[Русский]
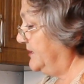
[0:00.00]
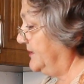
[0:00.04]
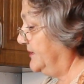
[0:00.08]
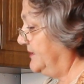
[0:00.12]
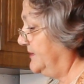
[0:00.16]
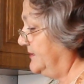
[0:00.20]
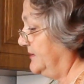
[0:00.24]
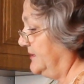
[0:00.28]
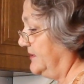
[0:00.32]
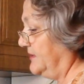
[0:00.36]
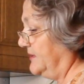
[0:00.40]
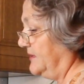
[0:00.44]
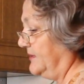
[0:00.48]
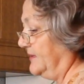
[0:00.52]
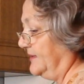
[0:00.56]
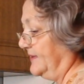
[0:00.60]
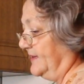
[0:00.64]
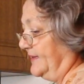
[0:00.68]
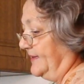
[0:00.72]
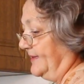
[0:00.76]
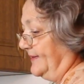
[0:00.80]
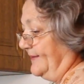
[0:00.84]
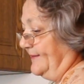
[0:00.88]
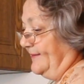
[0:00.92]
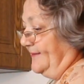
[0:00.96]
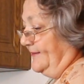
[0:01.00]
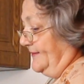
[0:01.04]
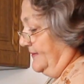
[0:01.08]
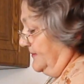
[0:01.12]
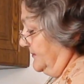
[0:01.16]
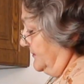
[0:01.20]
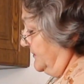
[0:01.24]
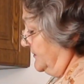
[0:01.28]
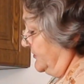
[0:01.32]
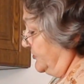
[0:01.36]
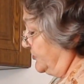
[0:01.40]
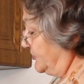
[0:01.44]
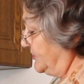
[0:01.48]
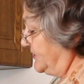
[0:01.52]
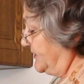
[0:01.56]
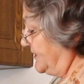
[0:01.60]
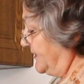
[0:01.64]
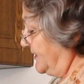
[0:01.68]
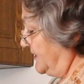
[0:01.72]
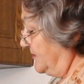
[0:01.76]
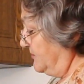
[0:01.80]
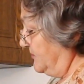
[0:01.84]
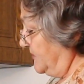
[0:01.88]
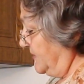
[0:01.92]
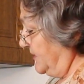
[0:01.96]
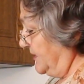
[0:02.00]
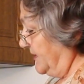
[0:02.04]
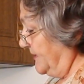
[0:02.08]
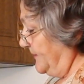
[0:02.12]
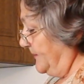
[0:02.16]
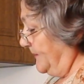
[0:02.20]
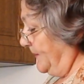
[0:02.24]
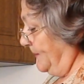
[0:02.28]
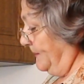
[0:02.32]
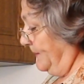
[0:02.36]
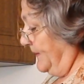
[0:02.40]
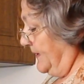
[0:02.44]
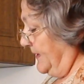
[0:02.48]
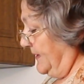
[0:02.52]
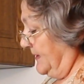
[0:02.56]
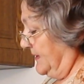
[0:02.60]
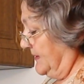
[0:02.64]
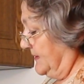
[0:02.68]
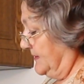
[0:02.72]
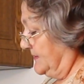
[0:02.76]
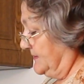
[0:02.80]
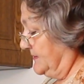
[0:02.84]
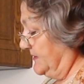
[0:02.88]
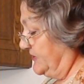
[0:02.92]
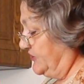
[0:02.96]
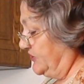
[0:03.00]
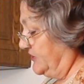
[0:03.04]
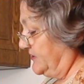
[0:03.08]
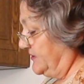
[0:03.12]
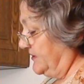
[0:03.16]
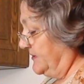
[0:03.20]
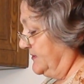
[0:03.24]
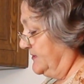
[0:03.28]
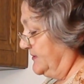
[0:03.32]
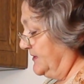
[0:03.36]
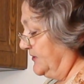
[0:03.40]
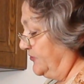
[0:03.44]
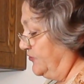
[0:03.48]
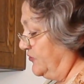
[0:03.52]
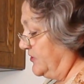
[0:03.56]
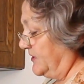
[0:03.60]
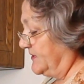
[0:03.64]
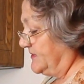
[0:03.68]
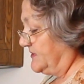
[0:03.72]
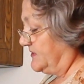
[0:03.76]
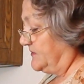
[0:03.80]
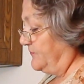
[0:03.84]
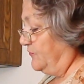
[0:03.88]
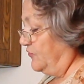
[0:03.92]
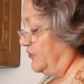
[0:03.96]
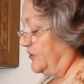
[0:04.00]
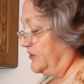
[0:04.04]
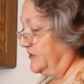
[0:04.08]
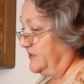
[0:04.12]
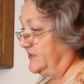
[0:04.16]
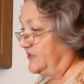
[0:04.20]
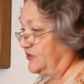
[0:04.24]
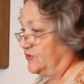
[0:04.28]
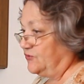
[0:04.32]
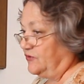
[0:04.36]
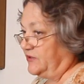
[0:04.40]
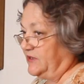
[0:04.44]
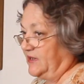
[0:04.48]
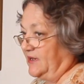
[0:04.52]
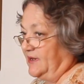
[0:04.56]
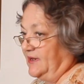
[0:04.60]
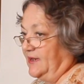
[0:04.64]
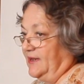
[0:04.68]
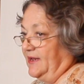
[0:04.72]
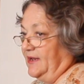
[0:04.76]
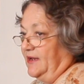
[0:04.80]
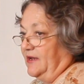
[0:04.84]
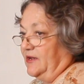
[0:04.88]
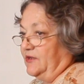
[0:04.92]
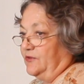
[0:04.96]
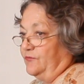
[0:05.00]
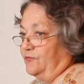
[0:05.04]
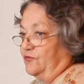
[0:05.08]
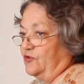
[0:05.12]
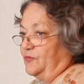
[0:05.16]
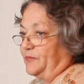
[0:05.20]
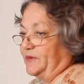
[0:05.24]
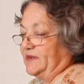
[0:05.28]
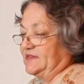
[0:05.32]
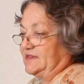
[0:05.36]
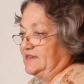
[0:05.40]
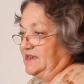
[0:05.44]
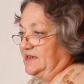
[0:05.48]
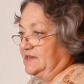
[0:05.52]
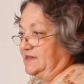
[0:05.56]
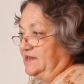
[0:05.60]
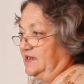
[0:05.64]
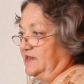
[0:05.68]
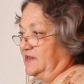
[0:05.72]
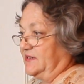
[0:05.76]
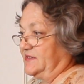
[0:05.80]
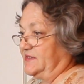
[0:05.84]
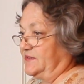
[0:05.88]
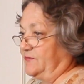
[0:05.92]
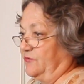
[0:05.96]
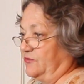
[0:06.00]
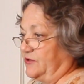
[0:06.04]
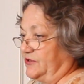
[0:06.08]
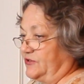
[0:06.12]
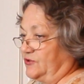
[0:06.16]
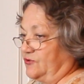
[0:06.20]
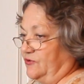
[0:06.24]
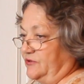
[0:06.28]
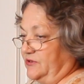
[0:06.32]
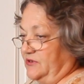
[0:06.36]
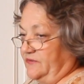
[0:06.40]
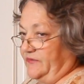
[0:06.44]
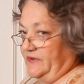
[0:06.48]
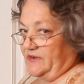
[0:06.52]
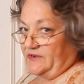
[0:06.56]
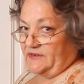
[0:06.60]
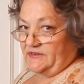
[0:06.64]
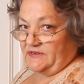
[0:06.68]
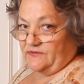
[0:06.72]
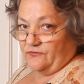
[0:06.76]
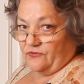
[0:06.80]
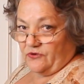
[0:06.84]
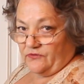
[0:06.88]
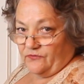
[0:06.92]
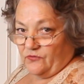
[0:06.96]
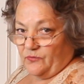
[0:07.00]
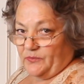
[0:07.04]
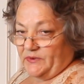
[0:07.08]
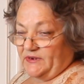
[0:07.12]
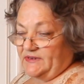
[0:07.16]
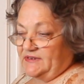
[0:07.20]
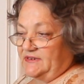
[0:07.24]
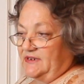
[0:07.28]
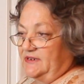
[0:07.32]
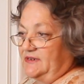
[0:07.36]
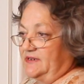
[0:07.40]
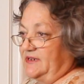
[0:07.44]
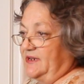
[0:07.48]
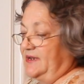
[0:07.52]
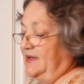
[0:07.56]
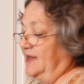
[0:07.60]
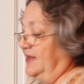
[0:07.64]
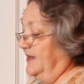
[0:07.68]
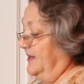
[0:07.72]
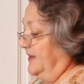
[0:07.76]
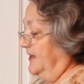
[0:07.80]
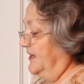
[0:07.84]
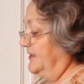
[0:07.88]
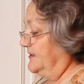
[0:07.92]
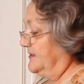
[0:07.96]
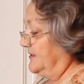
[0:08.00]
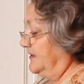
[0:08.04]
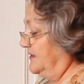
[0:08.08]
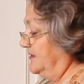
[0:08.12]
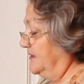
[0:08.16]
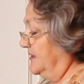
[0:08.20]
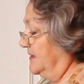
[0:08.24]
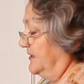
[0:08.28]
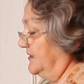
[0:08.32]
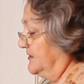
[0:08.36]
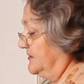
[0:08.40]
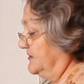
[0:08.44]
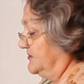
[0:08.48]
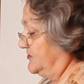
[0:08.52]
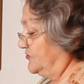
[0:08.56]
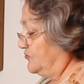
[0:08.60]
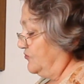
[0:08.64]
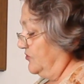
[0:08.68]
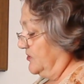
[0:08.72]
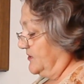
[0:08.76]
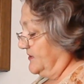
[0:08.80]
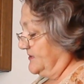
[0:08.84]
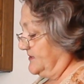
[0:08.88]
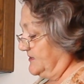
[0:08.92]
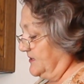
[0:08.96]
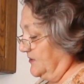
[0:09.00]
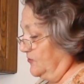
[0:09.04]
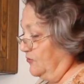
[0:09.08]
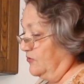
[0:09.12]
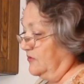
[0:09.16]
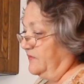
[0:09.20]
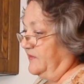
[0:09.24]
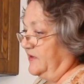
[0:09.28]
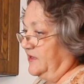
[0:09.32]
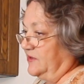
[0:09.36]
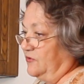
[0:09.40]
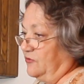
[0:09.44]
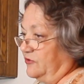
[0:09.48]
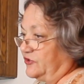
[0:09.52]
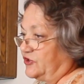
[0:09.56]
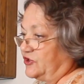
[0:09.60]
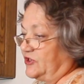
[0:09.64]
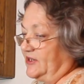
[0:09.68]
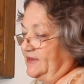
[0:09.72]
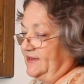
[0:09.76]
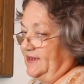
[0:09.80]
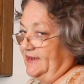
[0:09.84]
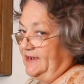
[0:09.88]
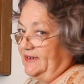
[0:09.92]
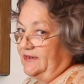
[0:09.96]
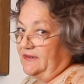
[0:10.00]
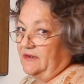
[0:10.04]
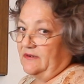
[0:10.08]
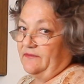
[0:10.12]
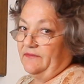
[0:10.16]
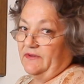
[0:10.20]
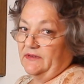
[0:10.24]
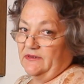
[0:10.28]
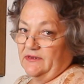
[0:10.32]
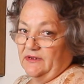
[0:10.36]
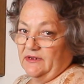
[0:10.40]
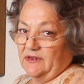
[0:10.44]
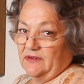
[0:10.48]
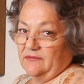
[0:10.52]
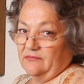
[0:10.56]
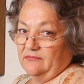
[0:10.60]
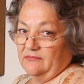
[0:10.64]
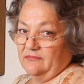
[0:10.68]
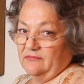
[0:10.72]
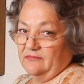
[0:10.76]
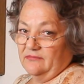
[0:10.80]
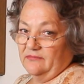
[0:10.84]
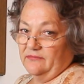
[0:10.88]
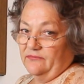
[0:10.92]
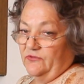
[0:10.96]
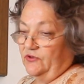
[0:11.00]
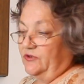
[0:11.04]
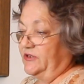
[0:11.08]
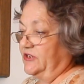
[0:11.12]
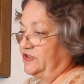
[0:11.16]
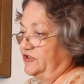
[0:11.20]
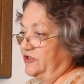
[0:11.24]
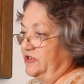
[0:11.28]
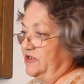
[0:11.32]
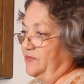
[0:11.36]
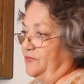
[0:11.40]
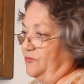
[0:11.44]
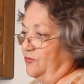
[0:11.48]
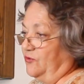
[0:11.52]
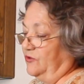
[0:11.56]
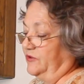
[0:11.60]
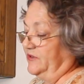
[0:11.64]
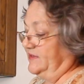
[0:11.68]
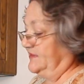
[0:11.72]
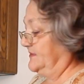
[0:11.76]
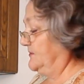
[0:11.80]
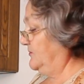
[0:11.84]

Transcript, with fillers: или жидкое мыло. Значит, делаю раствор из соды. Двухпроцентный раствор, содовый раствор двухпроцентный, это э, сколько? Столовая ложка на литр воды. Вот даже не полная